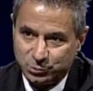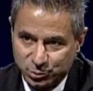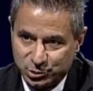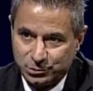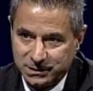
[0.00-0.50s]

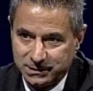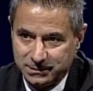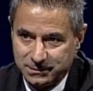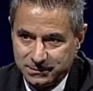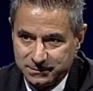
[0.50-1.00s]
alcune aree della
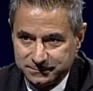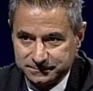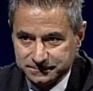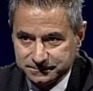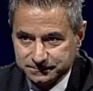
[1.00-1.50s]
Calabria dove
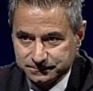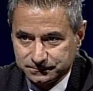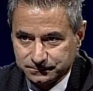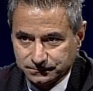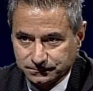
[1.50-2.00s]
non è
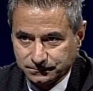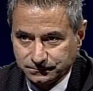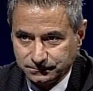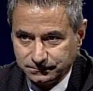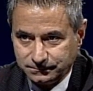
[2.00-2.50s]
neanche
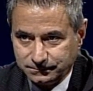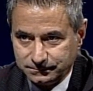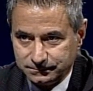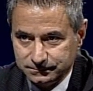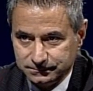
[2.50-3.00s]

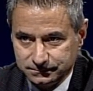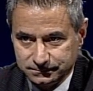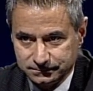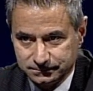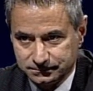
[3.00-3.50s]
garantito il
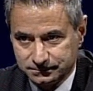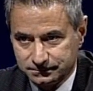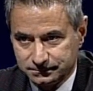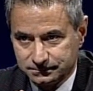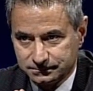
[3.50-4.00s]
livello minimo di
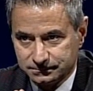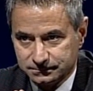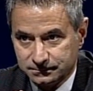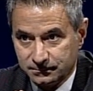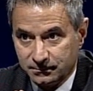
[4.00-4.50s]

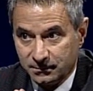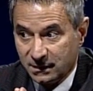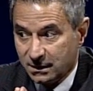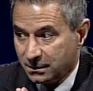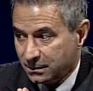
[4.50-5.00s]
assistenza
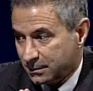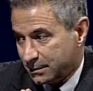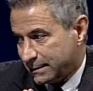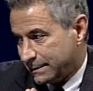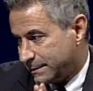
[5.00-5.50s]
in
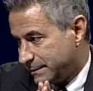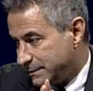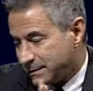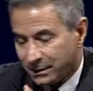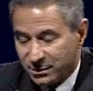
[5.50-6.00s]
Calabria sono
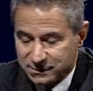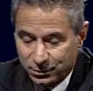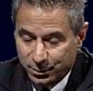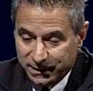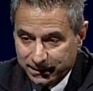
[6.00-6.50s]

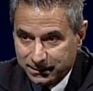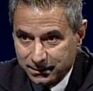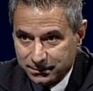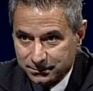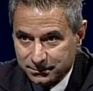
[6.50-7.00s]
parecchie. I
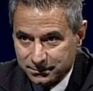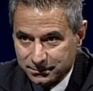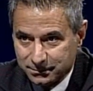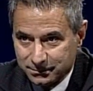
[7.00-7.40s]
famosi LEA. Il, prob